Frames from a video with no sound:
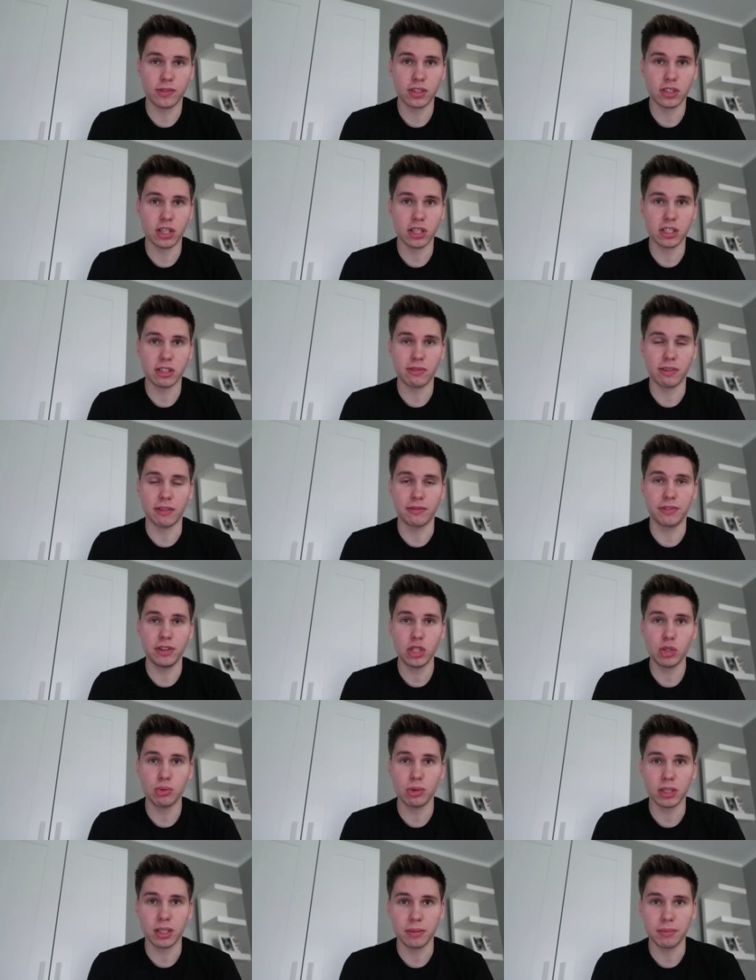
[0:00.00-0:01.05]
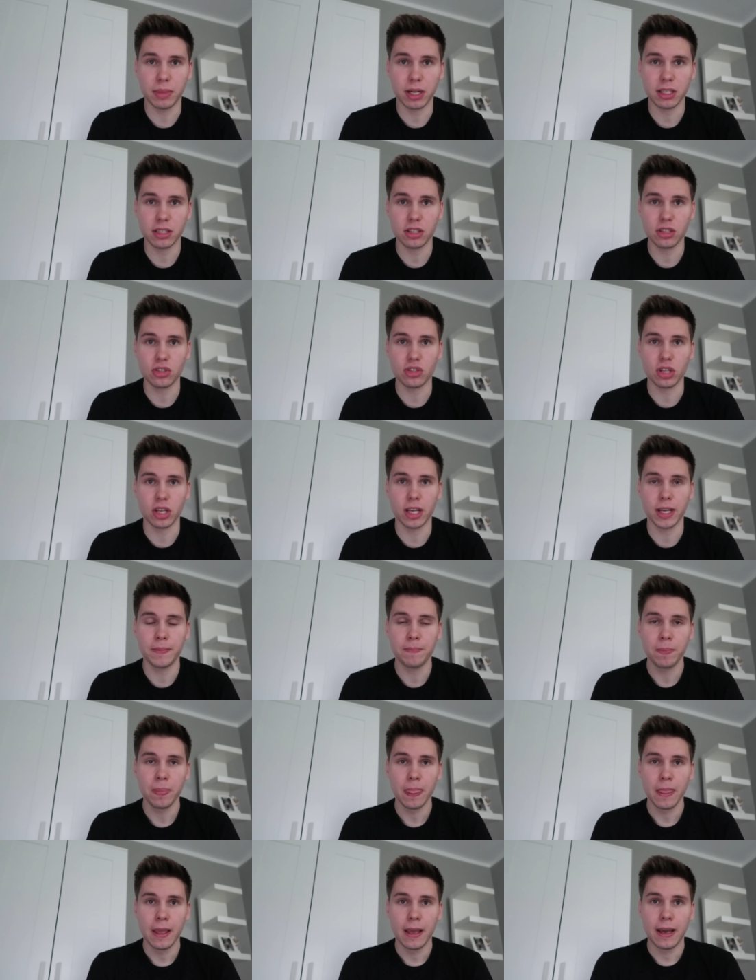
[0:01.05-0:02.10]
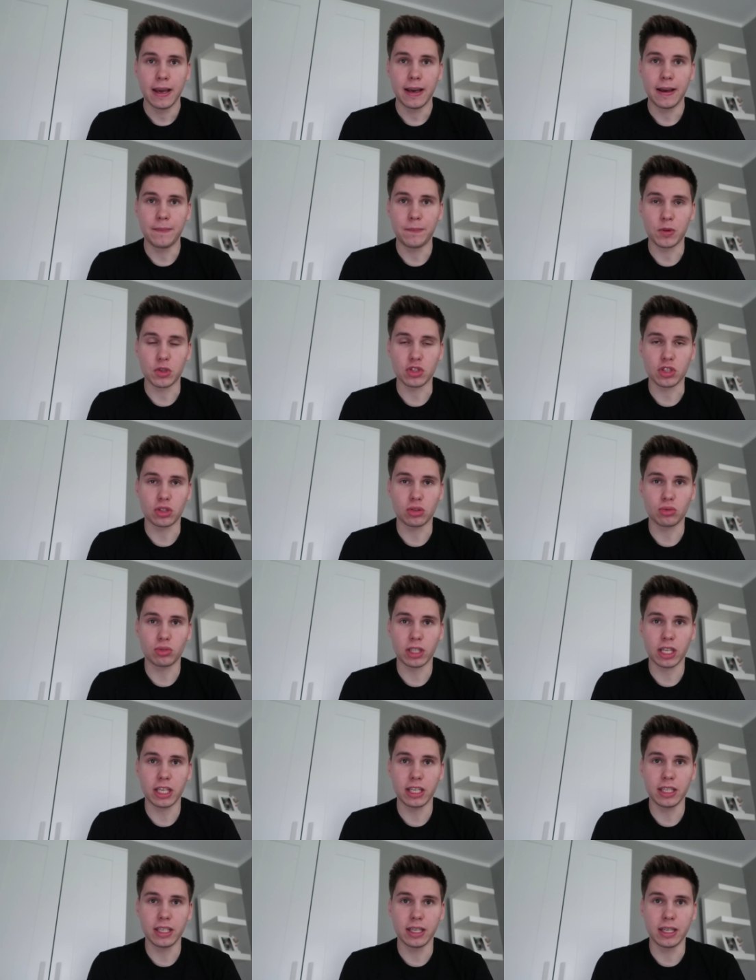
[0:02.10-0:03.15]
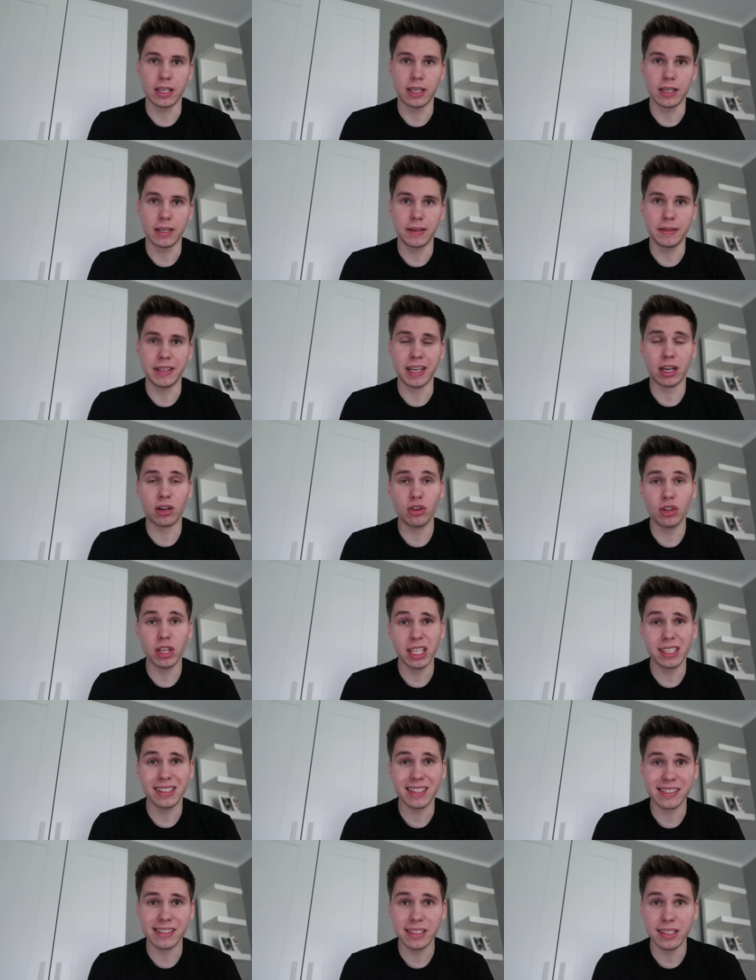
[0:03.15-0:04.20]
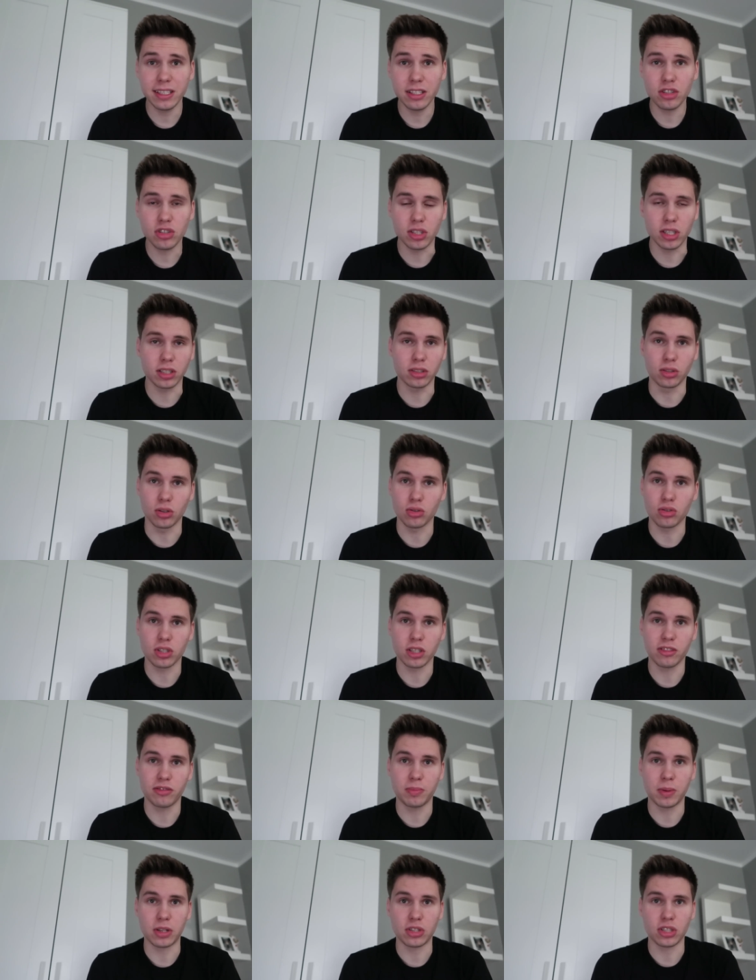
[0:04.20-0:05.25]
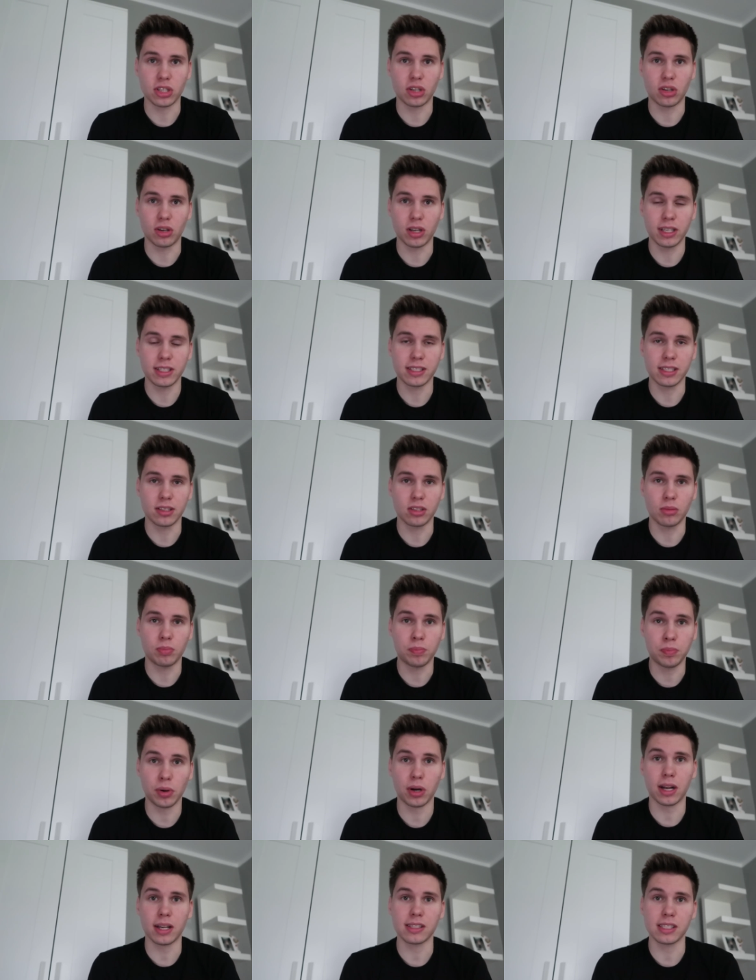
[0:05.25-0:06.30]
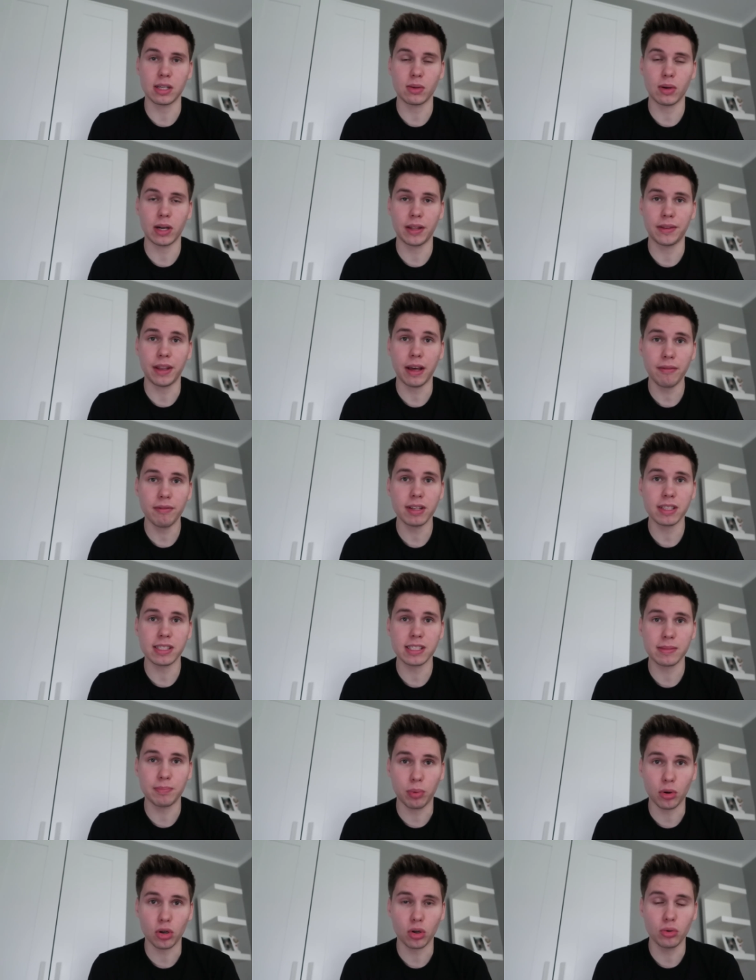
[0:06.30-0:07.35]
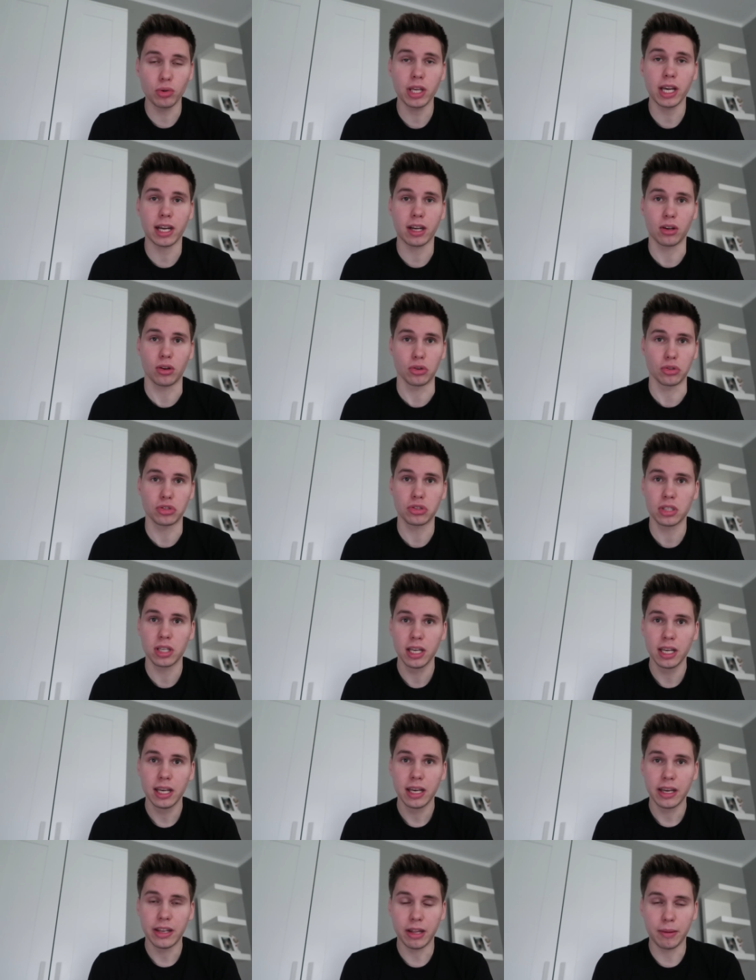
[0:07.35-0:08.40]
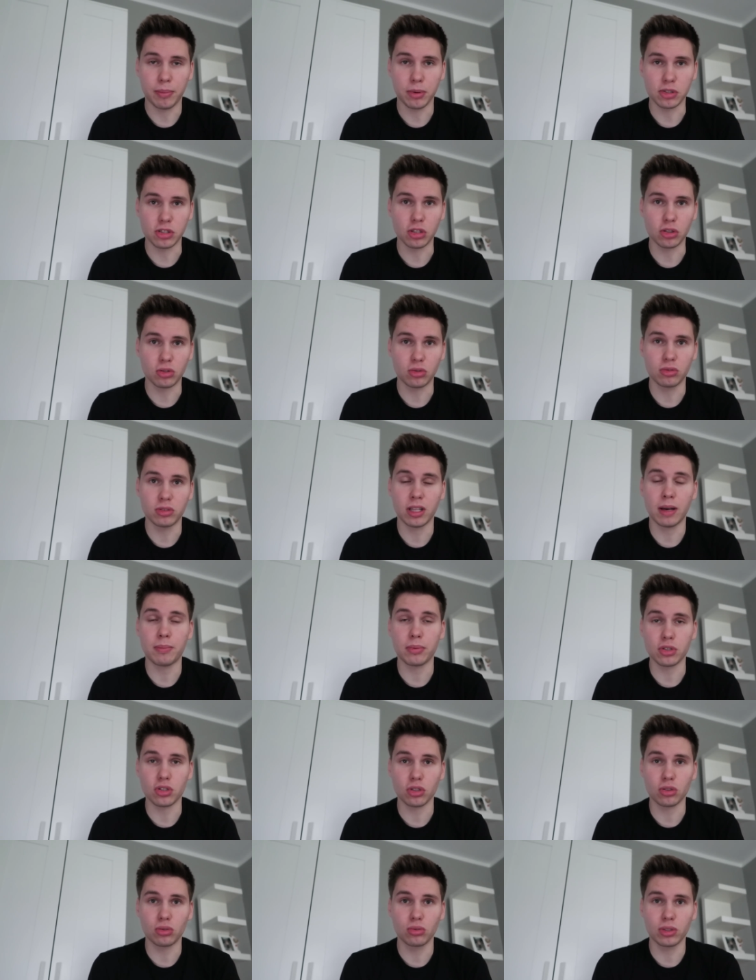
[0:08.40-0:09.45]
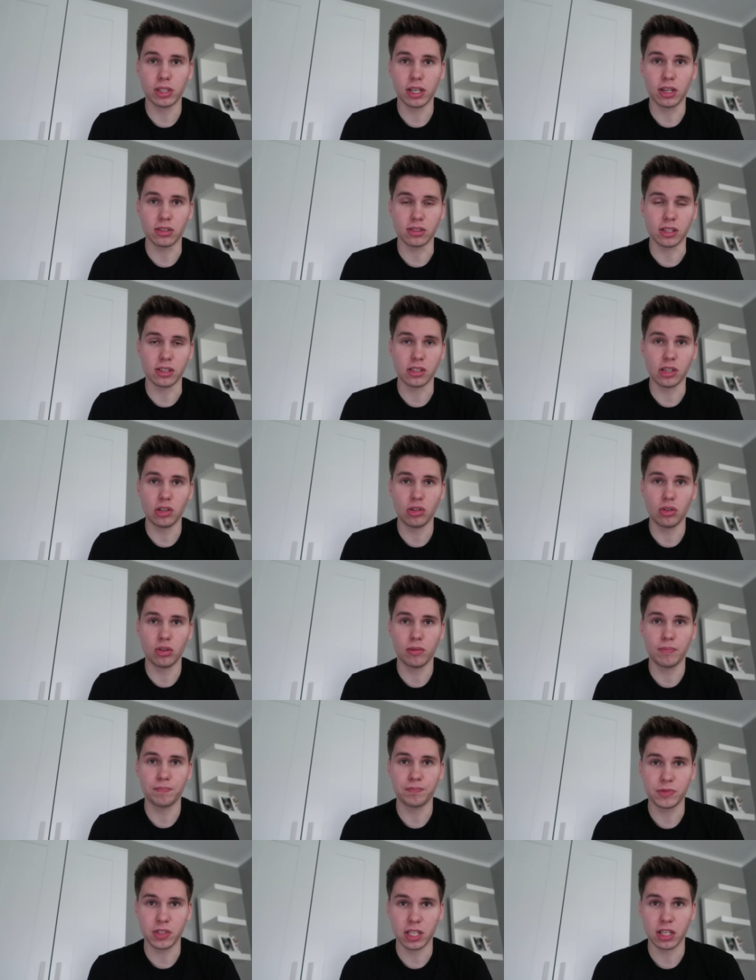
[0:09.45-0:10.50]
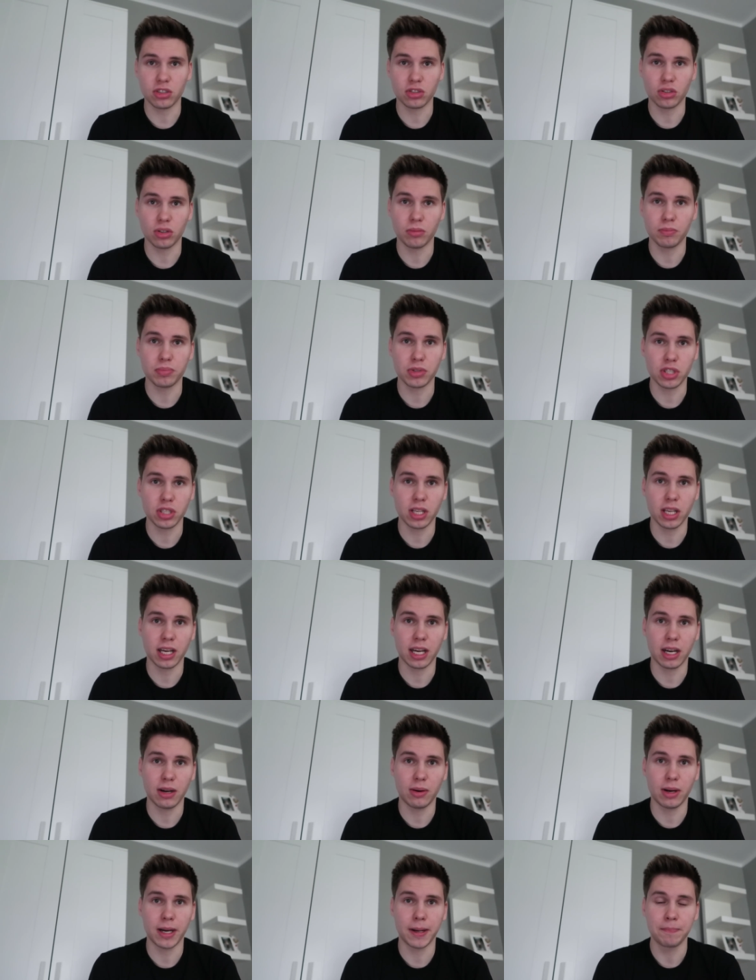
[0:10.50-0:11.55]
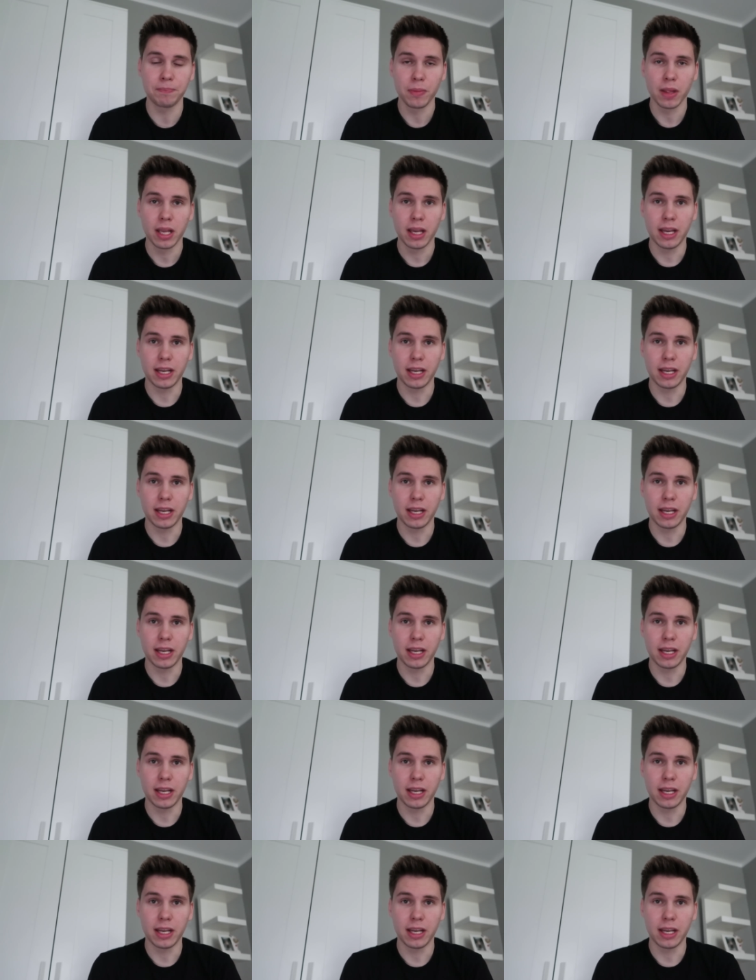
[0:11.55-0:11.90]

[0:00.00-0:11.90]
zwycięstwa Wisły, tym bardziej, że no, że tutaj e, jako jedna z nielicznych drużyn w pierwszej kolejce no, pokazała nawet sporą jakość na początku, na początku tego sezonu. Zresztą przyjechała